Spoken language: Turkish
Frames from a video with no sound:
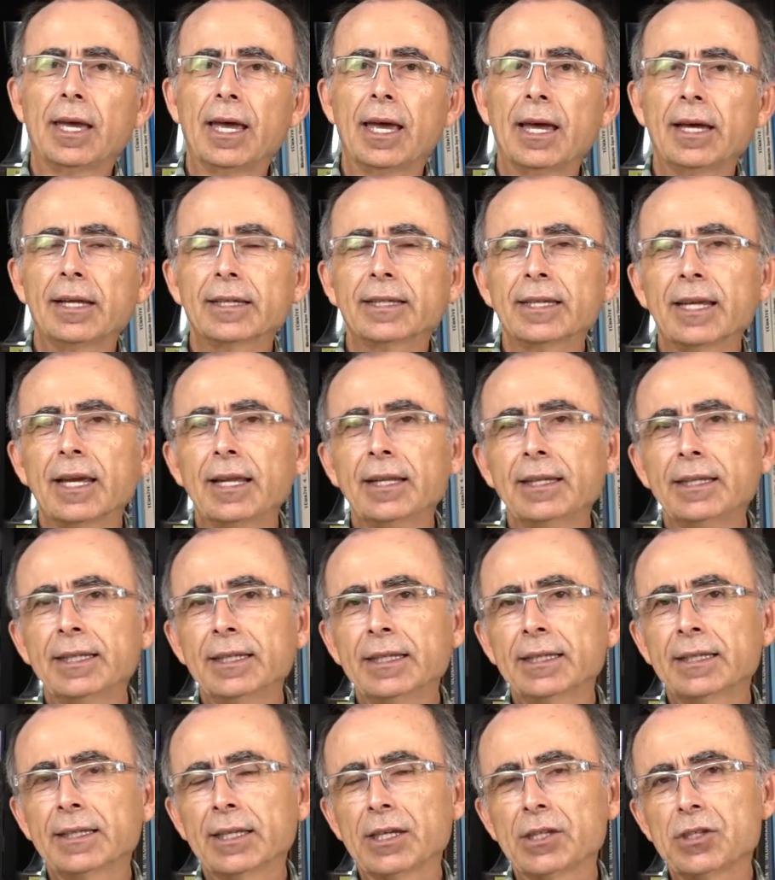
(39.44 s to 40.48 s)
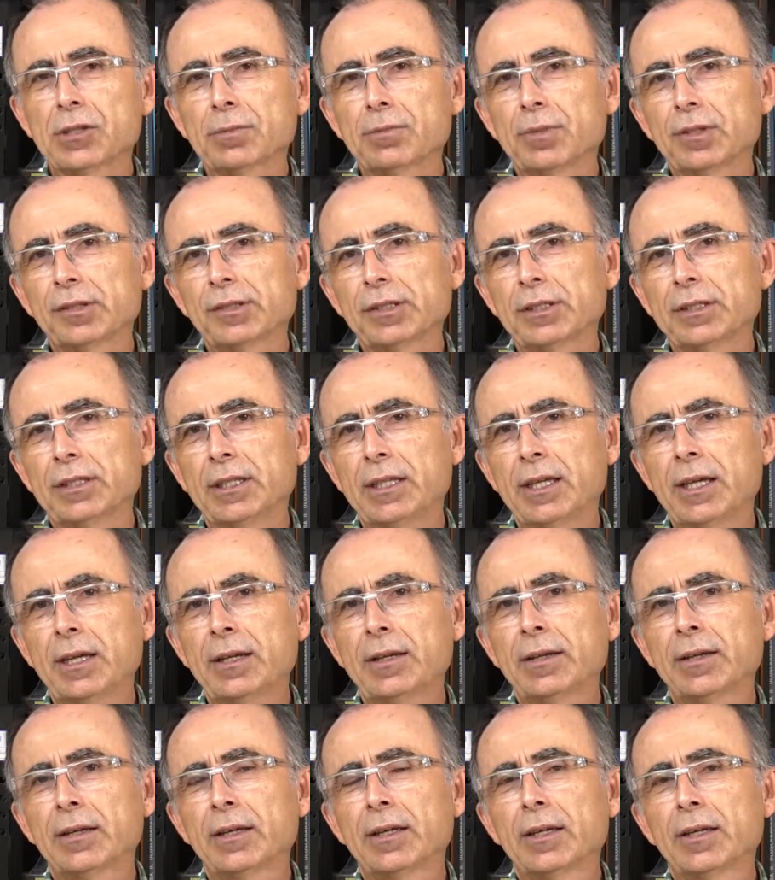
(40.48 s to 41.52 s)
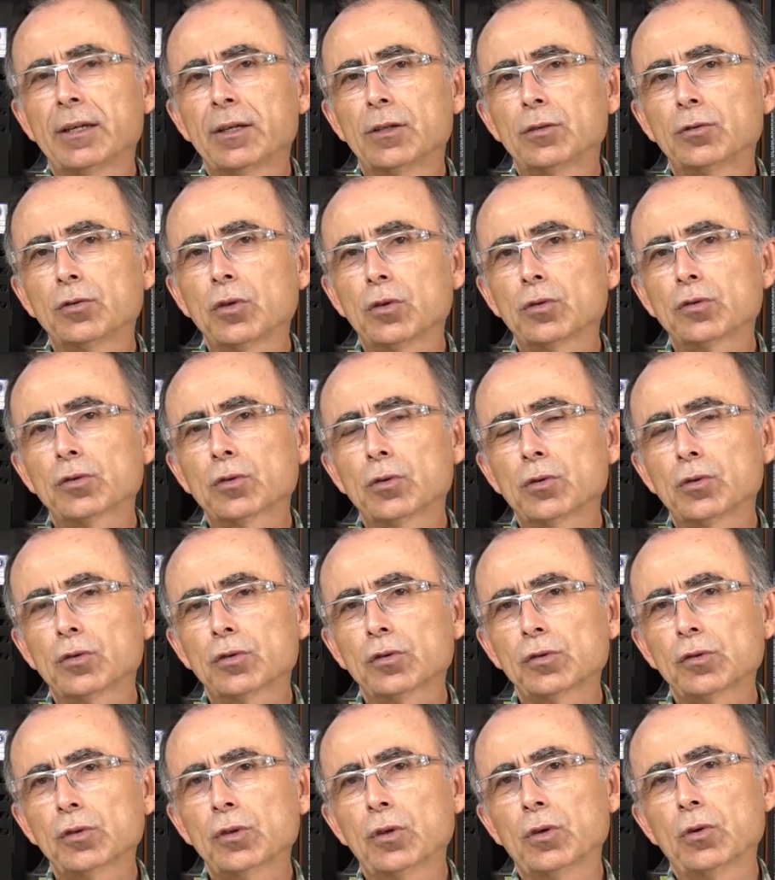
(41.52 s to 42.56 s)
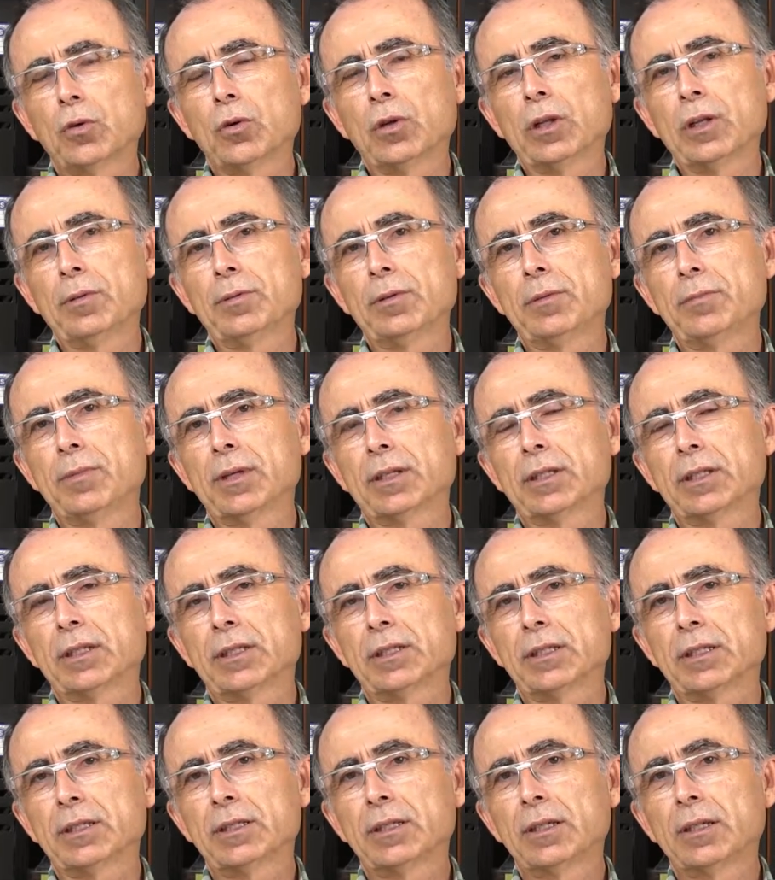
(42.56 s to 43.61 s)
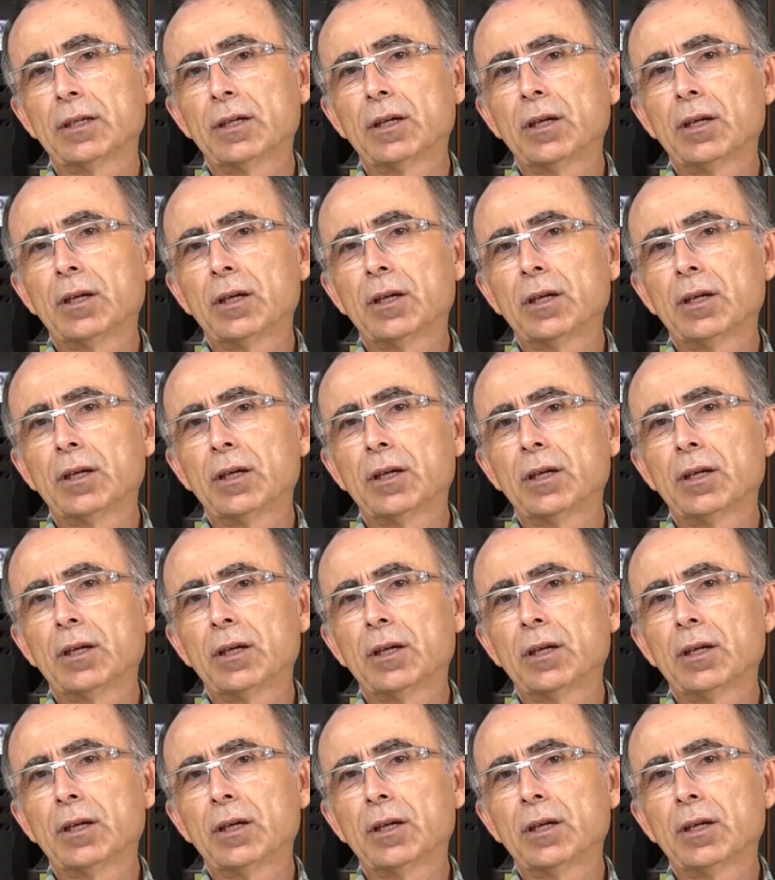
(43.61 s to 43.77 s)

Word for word: ergenliğin gecikmesinde söz konusu olabilmektedir.